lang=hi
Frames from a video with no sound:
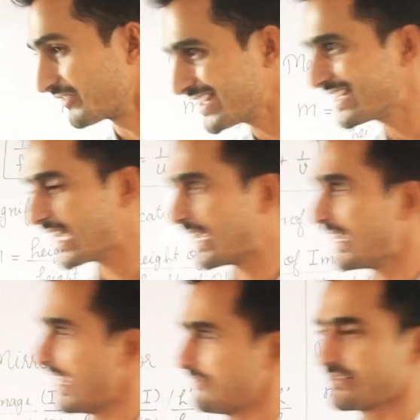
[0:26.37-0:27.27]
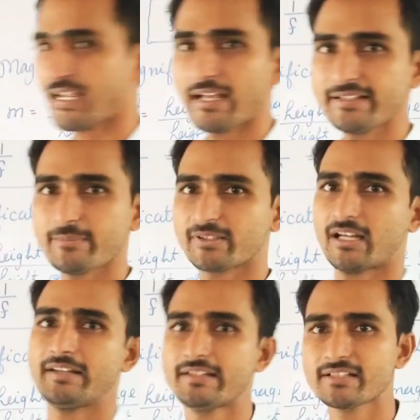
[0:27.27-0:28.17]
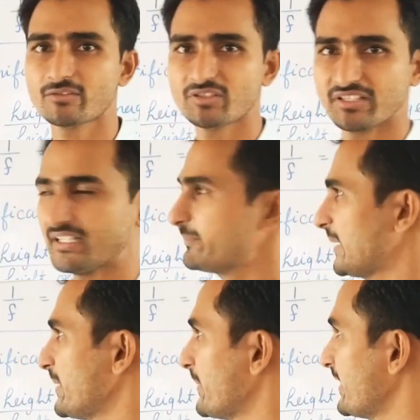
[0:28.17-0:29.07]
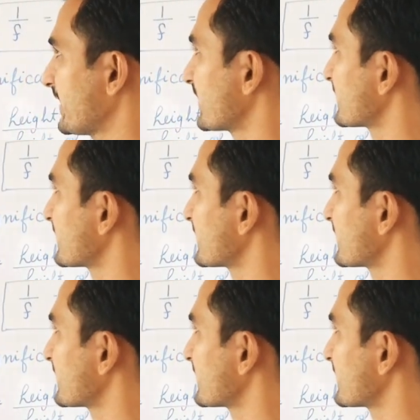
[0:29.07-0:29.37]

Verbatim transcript: वी क्या है एफ क्या है ये बताने की ज़रूरत नहीं है फिर भी मैं लिख